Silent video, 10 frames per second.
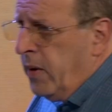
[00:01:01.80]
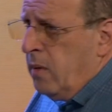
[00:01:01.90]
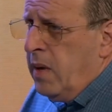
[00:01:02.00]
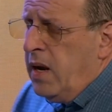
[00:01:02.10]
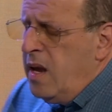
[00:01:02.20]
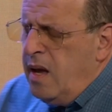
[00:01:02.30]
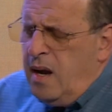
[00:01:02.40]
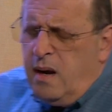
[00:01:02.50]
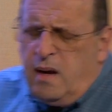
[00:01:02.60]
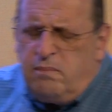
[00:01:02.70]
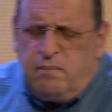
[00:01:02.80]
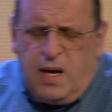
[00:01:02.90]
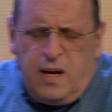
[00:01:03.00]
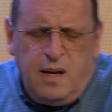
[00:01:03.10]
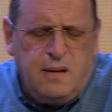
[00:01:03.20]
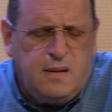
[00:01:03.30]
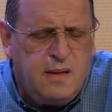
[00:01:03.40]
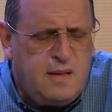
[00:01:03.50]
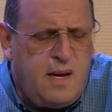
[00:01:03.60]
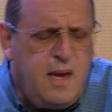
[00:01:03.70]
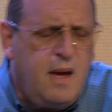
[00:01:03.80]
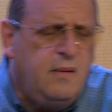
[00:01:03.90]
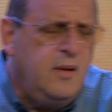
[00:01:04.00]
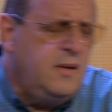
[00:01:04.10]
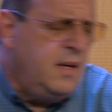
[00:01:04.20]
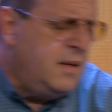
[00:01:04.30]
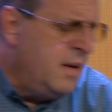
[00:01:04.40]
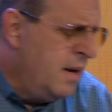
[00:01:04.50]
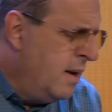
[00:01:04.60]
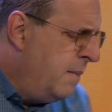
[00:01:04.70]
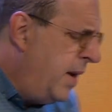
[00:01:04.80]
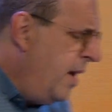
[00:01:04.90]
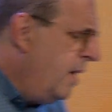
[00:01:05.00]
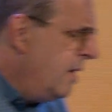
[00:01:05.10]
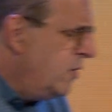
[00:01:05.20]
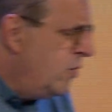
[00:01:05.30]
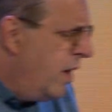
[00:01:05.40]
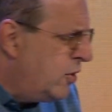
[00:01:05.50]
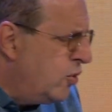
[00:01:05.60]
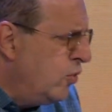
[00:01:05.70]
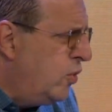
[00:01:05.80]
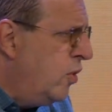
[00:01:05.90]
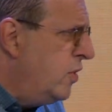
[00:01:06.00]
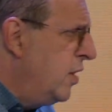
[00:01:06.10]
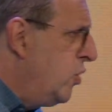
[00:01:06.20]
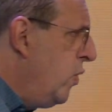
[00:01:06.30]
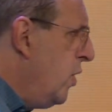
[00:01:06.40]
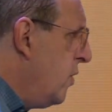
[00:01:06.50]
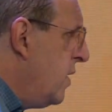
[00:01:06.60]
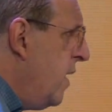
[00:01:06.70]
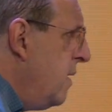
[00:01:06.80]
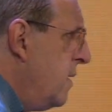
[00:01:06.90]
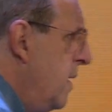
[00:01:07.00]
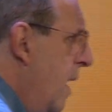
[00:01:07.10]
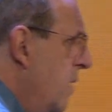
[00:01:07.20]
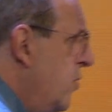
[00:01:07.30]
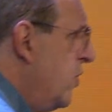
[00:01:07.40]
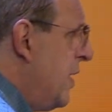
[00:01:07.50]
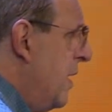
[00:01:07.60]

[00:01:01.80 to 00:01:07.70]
Pero María era alguien sencilla. Entonces, María está en sus asuntos, en su inocencia, en su